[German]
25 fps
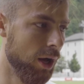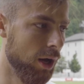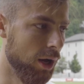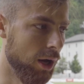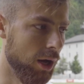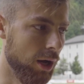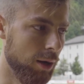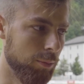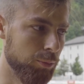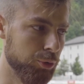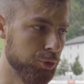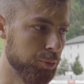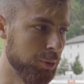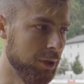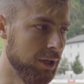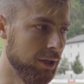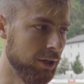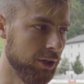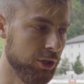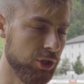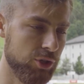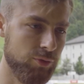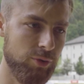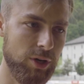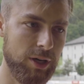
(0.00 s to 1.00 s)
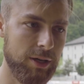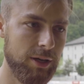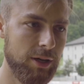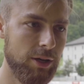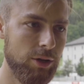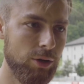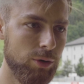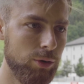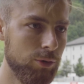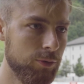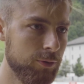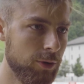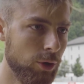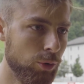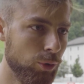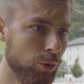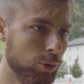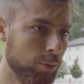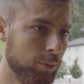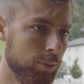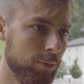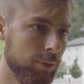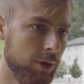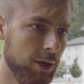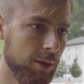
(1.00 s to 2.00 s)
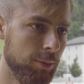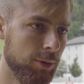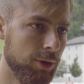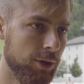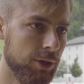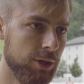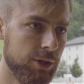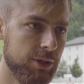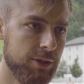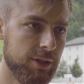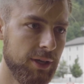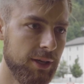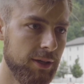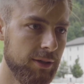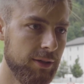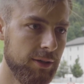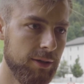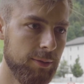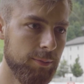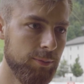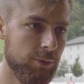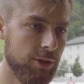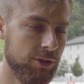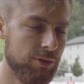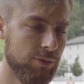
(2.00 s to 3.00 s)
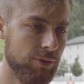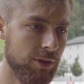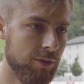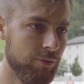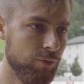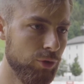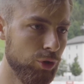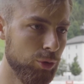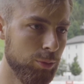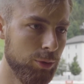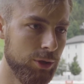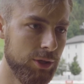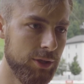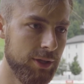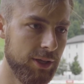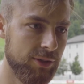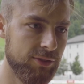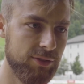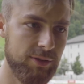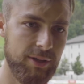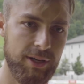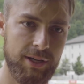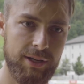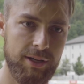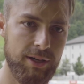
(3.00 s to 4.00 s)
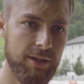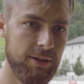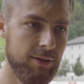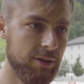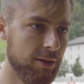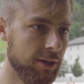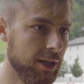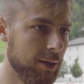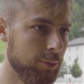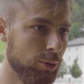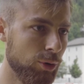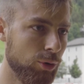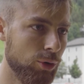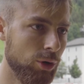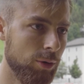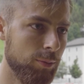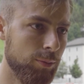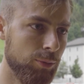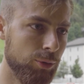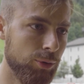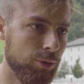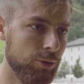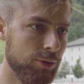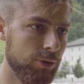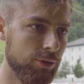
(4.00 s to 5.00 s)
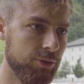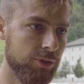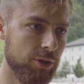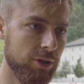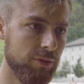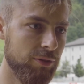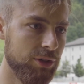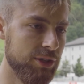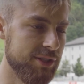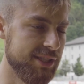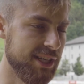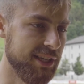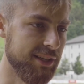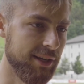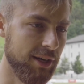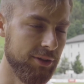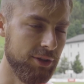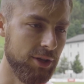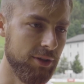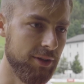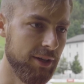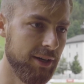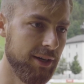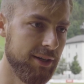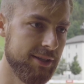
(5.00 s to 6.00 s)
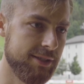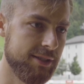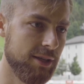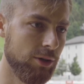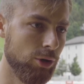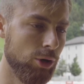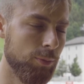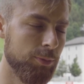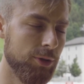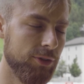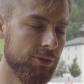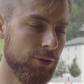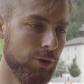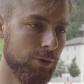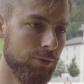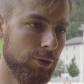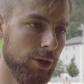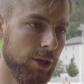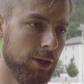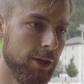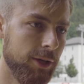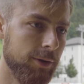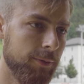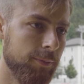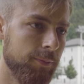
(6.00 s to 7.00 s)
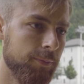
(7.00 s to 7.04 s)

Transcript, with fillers: Ähm, spielerisch war klar noch Luft nach oben, aber ich denke, ähm, das werden wir über die nächsten Einheiten reinbekommen. Und äh, wenn die Sicherheit dann da ist, dann kommt das auch von allein.